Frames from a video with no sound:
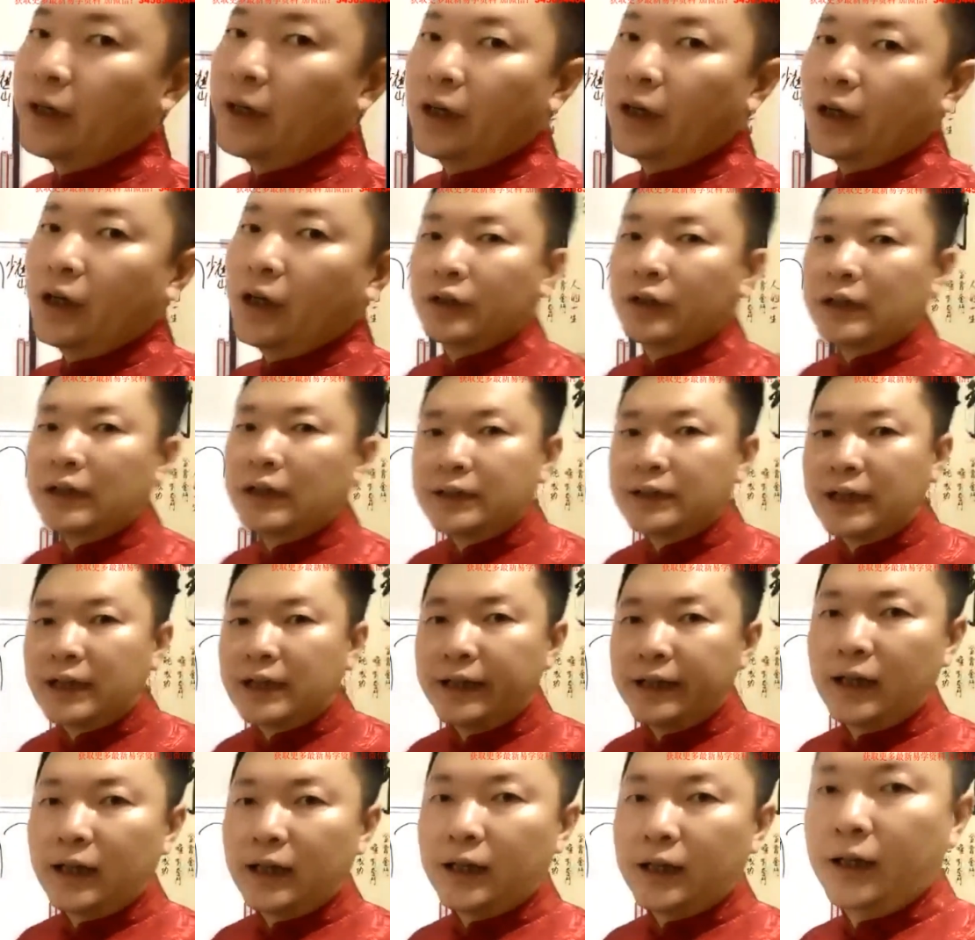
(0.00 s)
就刚才
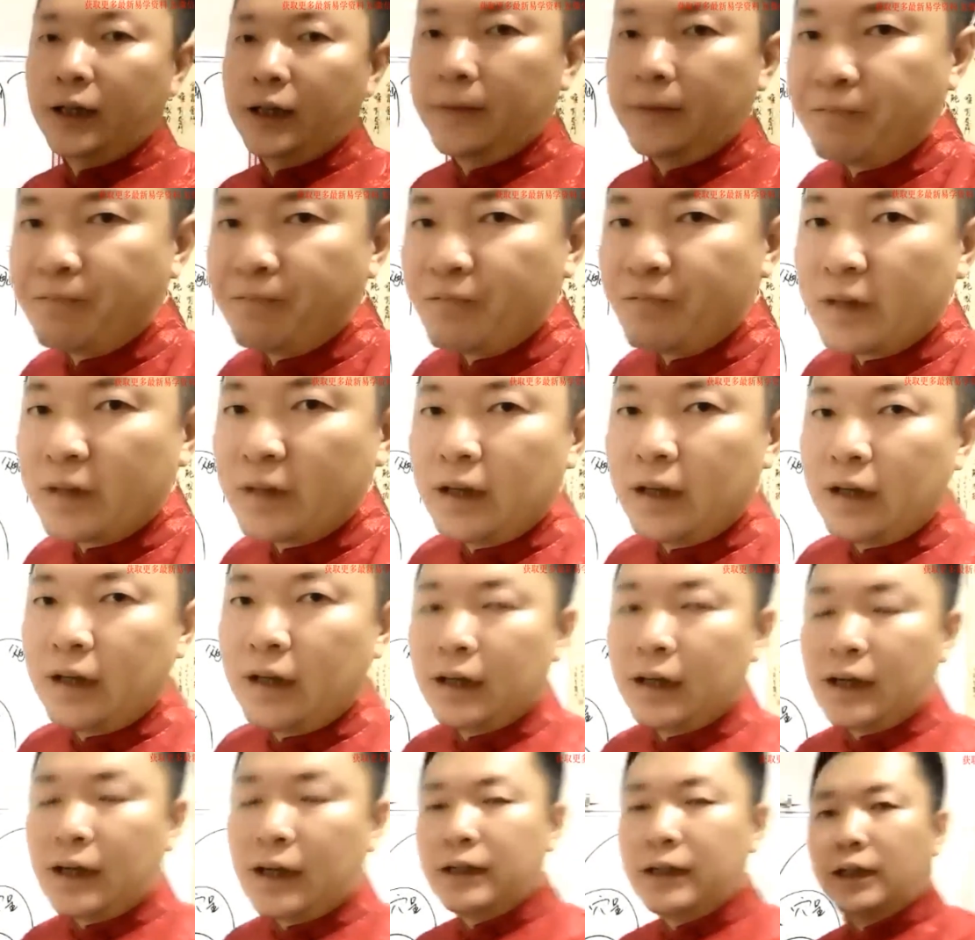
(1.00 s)
那个，
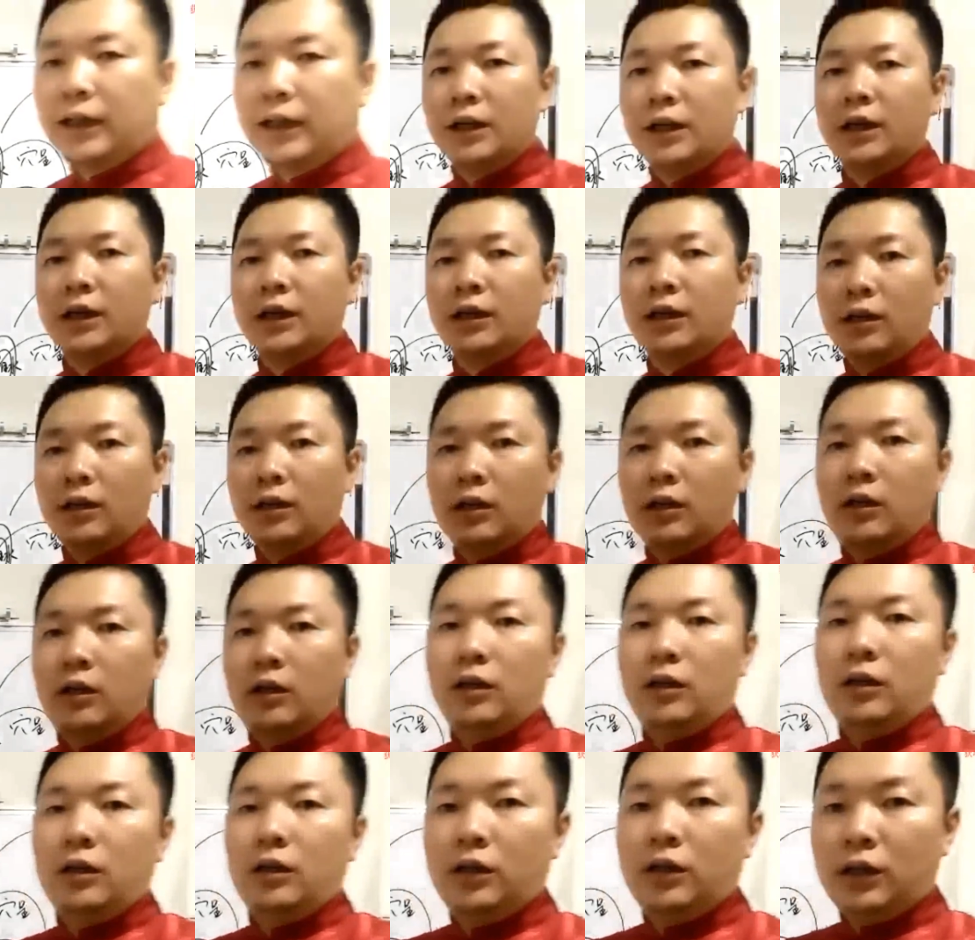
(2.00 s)
刚才那个，
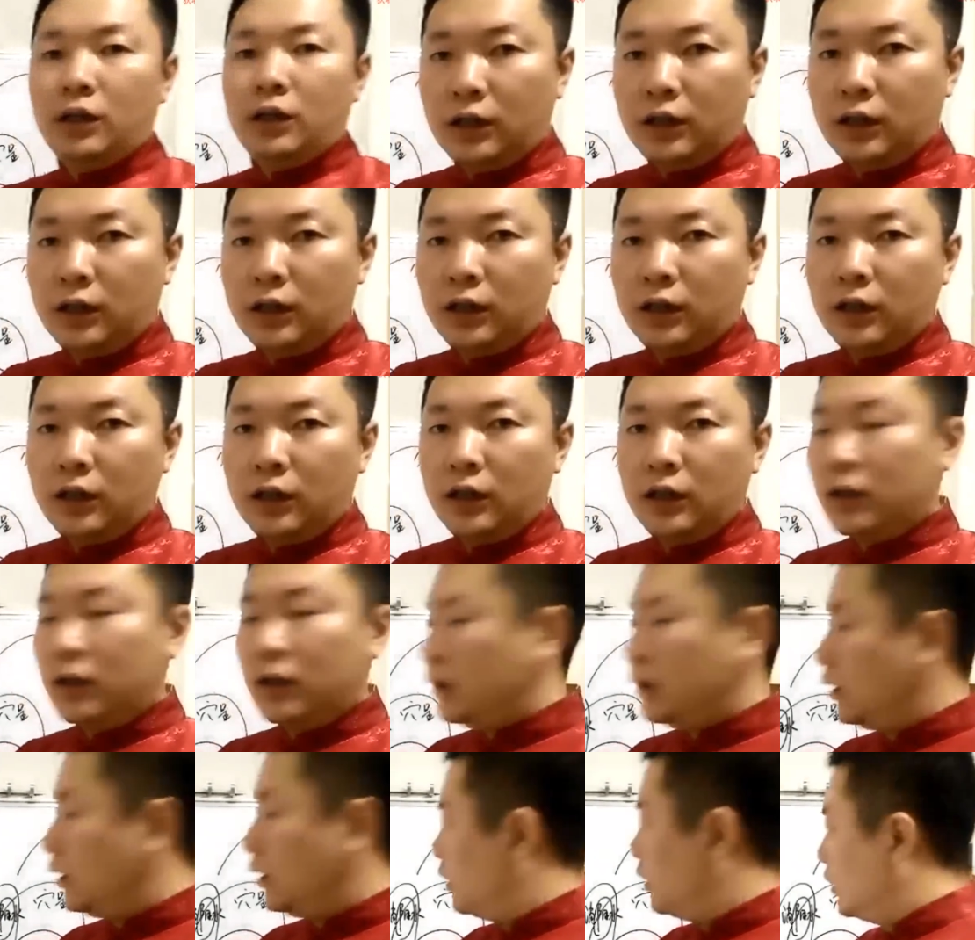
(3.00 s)

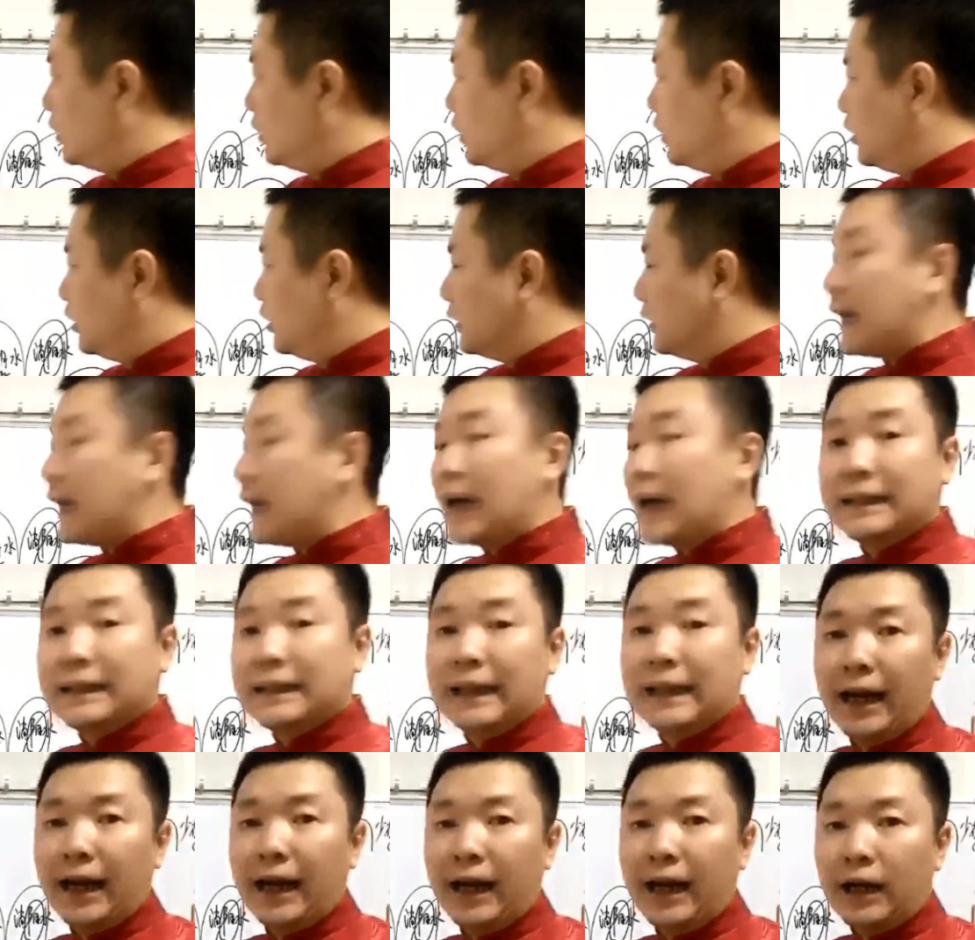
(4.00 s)
呃，纳
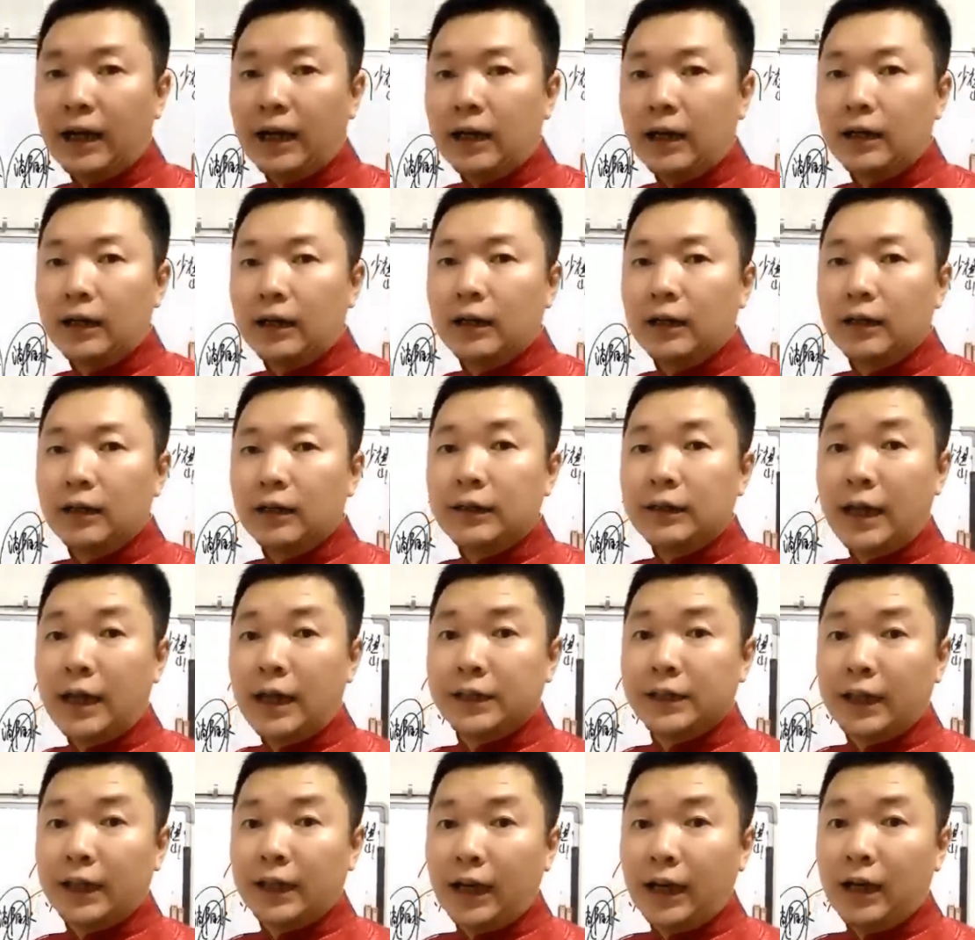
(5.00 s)
甲，纳
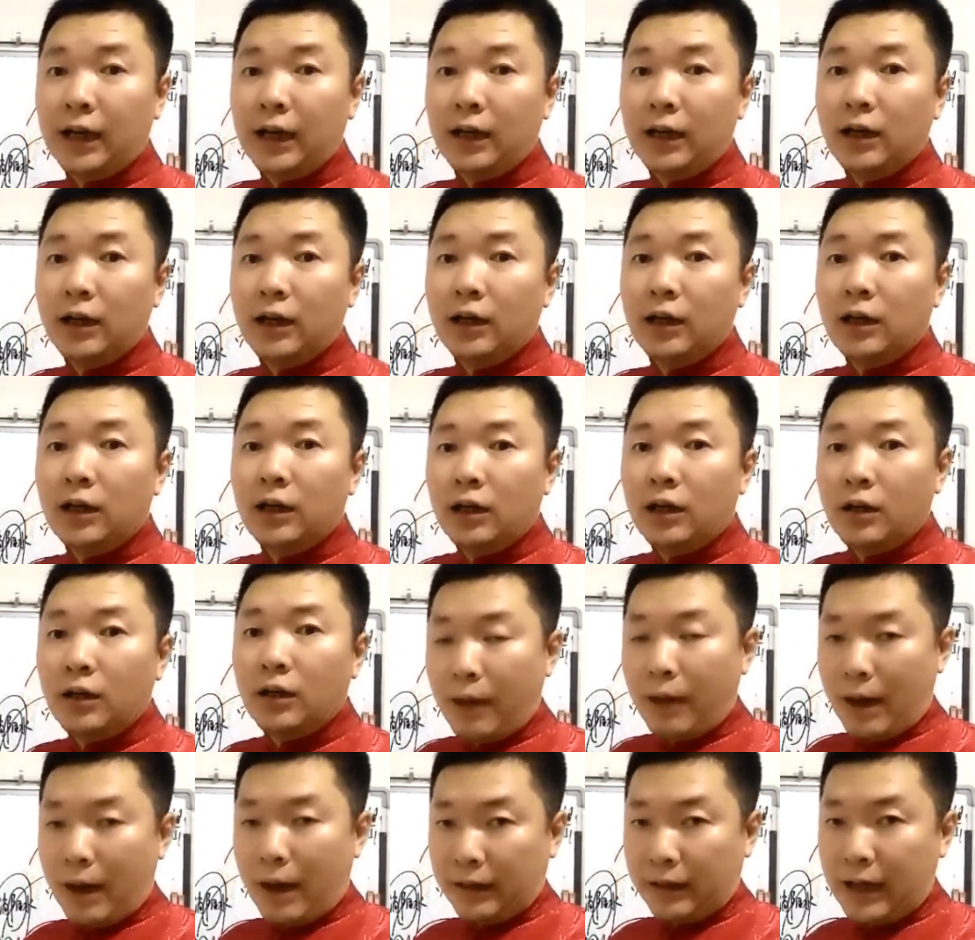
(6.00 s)
甲。
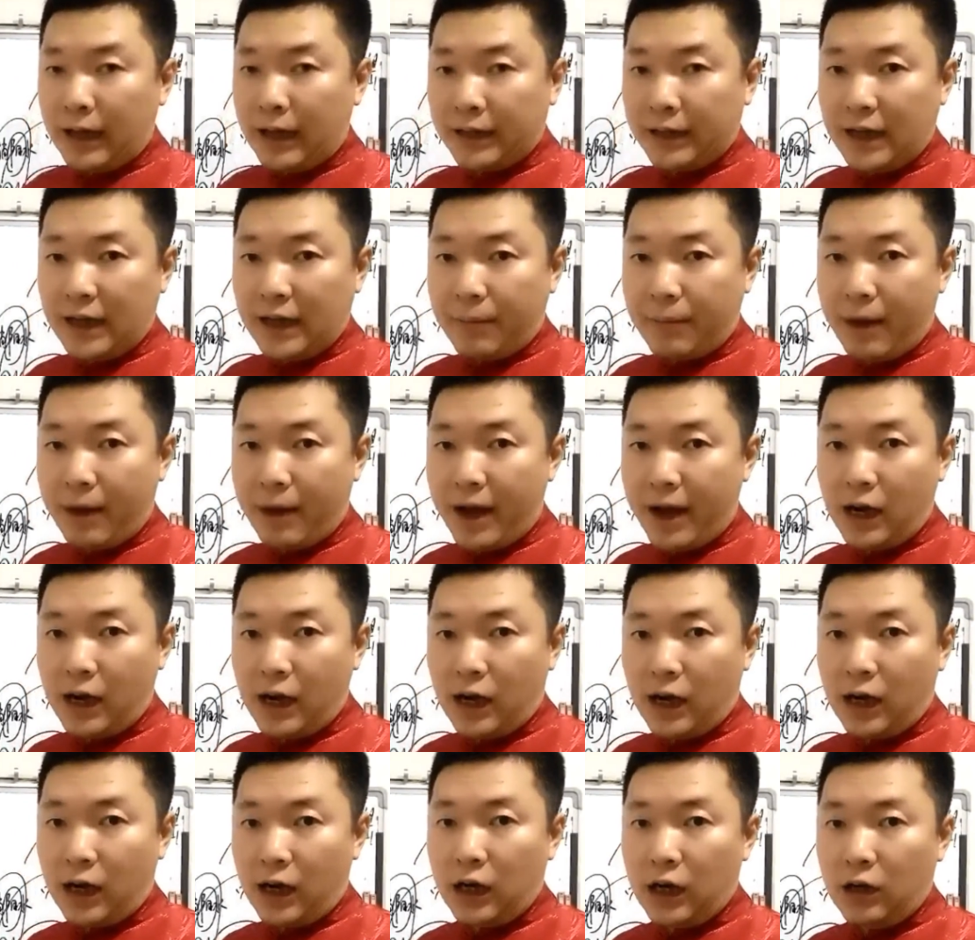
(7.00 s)
把纳甲排
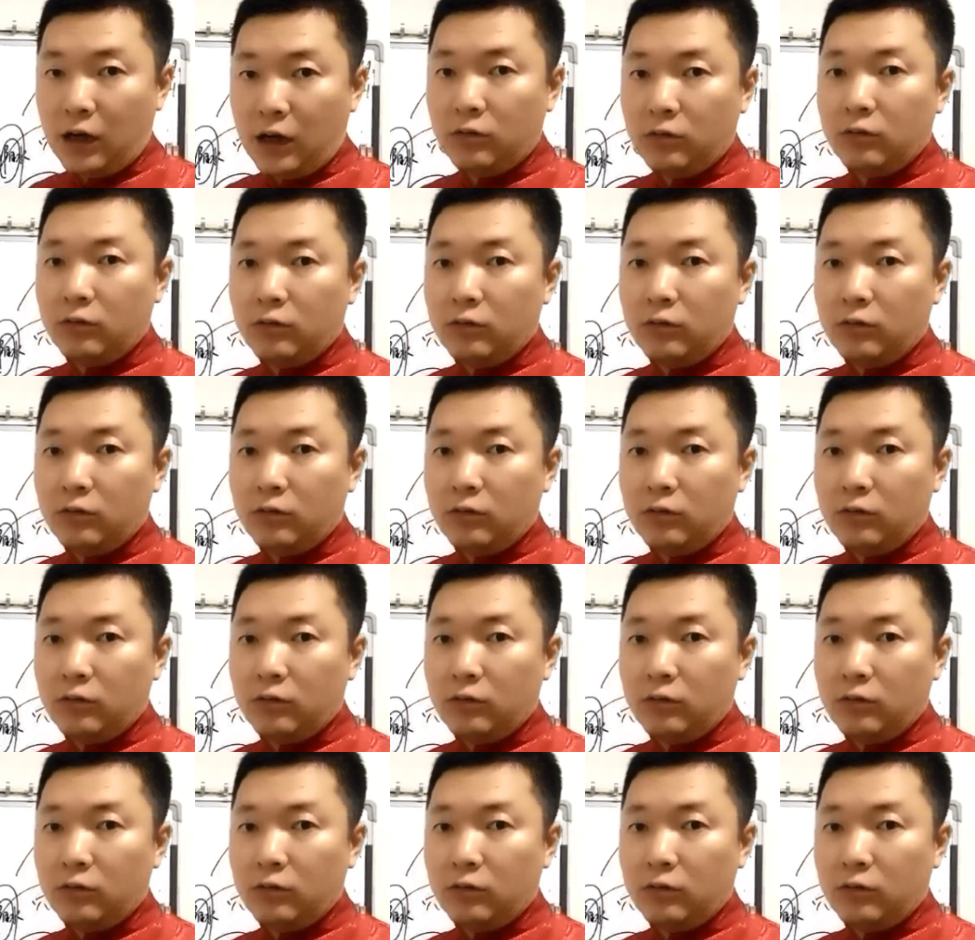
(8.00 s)
好，